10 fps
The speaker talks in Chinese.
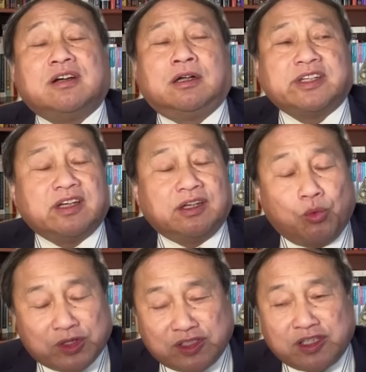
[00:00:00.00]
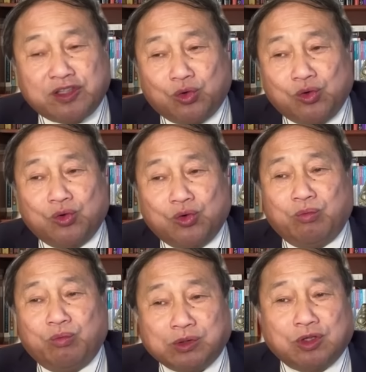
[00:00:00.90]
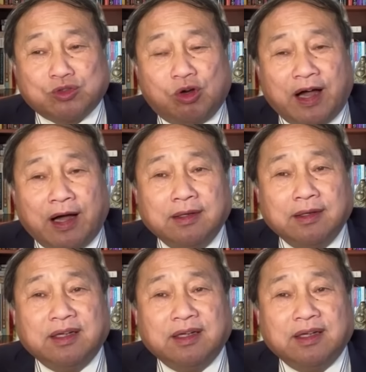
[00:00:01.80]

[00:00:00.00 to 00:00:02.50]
这啊，这个我是认同伟东的说法。